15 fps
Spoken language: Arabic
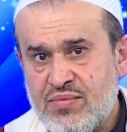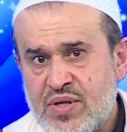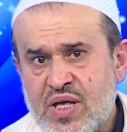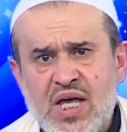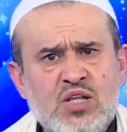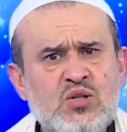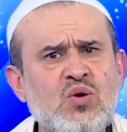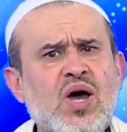
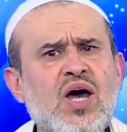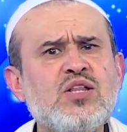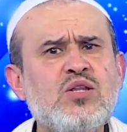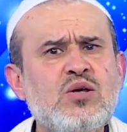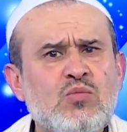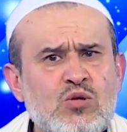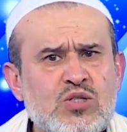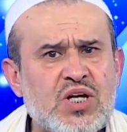هي
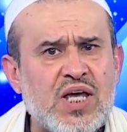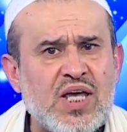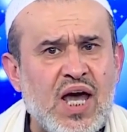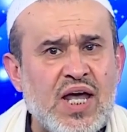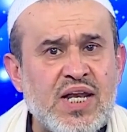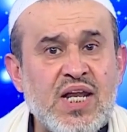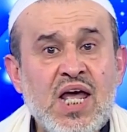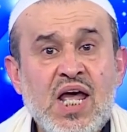تقدم
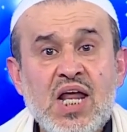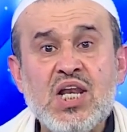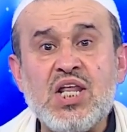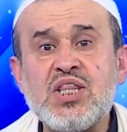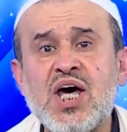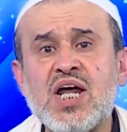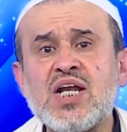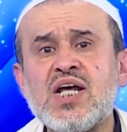شيئا
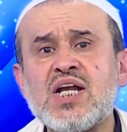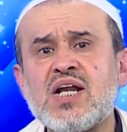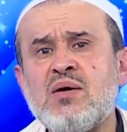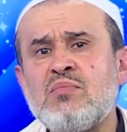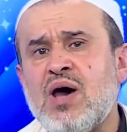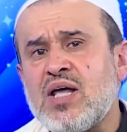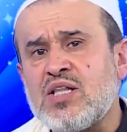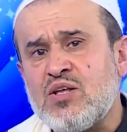لذر
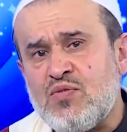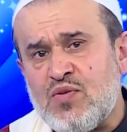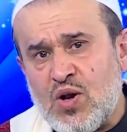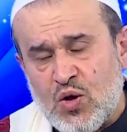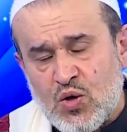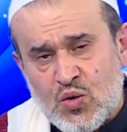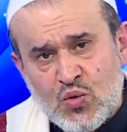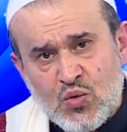الرماد في
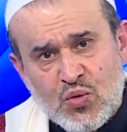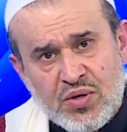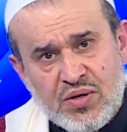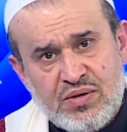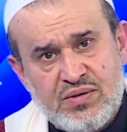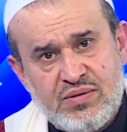العيون